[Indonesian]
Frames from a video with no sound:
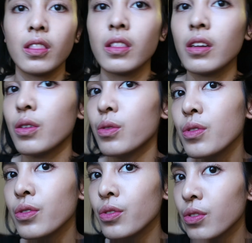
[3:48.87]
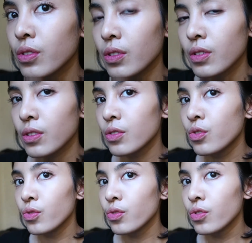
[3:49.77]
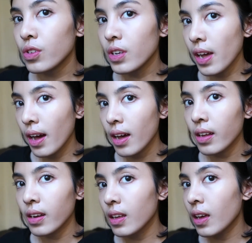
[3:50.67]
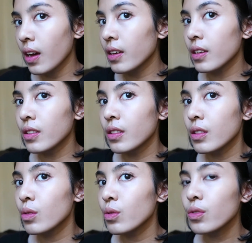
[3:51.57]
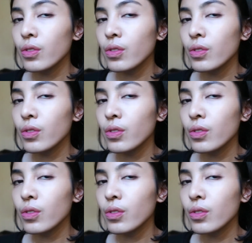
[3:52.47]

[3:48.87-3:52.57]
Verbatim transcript: terus juga dia itu